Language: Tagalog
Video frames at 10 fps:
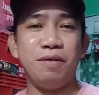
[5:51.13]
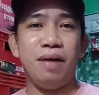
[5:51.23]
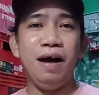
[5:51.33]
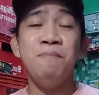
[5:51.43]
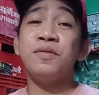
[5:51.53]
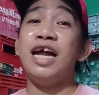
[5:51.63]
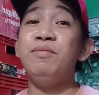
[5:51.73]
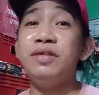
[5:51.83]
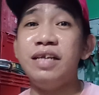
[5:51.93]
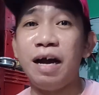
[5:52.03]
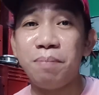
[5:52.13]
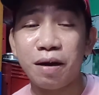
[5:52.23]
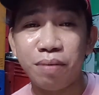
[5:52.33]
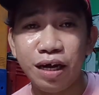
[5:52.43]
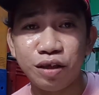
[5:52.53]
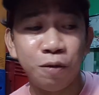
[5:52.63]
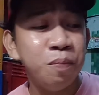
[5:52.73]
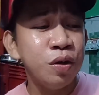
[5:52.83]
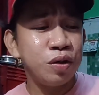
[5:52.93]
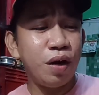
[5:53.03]
di ba kala mo hindi nakipag-break no
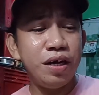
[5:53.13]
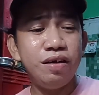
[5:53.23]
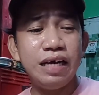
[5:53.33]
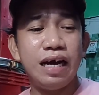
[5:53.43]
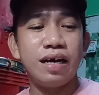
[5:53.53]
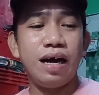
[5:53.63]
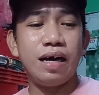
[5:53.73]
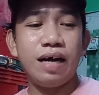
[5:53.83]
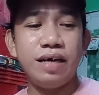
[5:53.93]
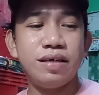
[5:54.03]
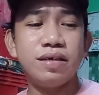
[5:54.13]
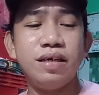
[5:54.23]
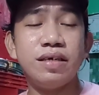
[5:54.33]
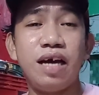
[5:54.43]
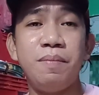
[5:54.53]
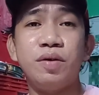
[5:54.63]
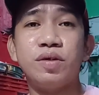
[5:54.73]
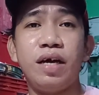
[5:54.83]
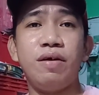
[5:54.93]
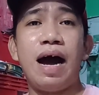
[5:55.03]
so ayun nga guys ang sinasabi ko
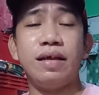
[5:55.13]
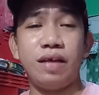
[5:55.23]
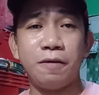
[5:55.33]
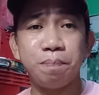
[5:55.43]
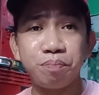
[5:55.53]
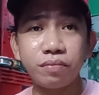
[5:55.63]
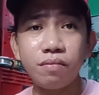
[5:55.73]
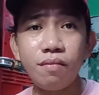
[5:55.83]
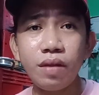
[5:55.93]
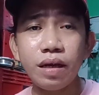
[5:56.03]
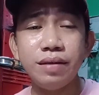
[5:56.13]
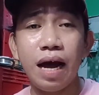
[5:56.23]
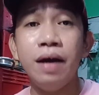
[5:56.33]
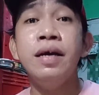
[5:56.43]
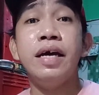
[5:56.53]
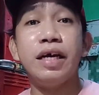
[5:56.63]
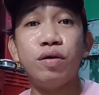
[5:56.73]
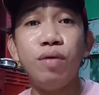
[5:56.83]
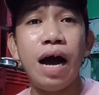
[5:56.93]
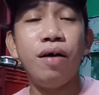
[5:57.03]
sa iyo ate na
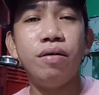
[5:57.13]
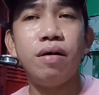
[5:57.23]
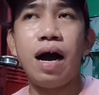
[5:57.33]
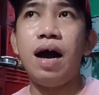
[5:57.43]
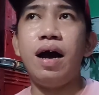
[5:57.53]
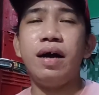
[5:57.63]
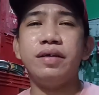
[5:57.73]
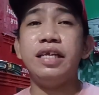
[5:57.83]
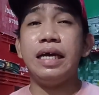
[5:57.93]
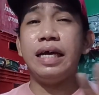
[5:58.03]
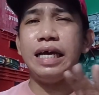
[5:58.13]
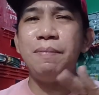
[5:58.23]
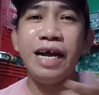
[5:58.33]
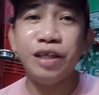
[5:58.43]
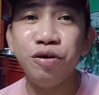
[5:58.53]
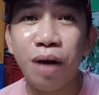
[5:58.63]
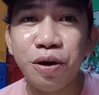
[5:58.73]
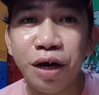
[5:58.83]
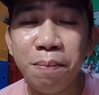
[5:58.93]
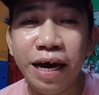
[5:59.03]
kung ako uh, iba natin yung
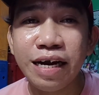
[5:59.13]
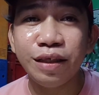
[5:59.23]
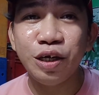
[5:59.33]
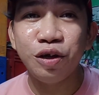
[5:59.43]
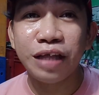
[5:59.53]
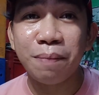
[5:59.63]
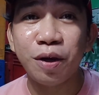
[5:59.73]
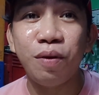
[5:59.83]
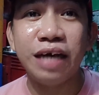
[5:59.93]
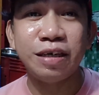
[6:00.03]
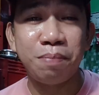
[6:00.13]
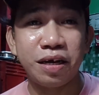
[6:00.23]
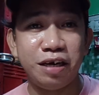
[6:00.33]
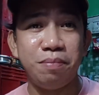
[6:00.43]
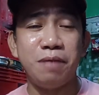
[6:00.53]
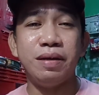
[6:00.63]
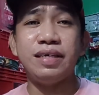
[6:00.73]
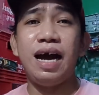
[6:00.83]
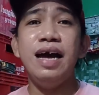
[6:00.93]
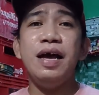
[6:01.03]
ano ibahin natin yung topic wala sa pag-ibig
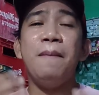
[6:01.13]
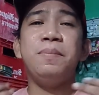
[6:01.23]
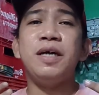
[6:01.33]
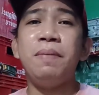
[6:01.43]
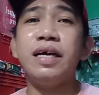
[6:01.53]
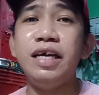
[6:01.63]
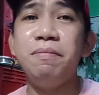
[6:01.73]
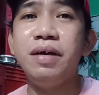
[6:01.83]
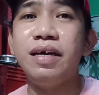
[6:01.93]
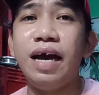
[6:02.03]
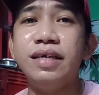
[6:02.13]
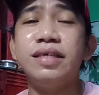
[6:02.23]
basta sa pag-ibig guys